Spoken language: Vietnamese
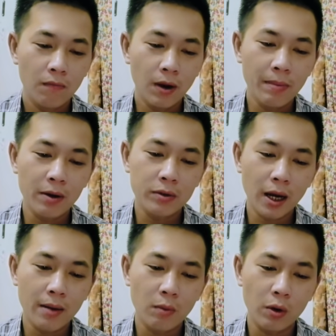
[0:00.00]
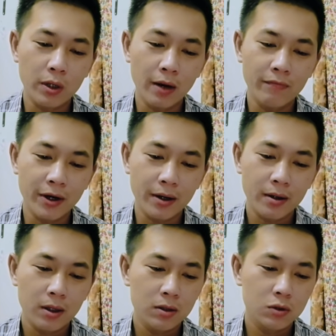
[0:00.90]
Phát biểu tại buổi làm việc,
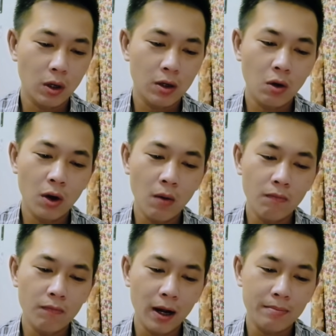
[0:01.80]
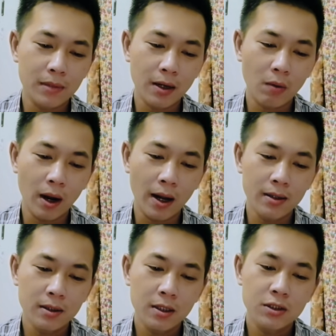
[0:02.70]
chuẩn đô đốc Phạm Thanh Hóa,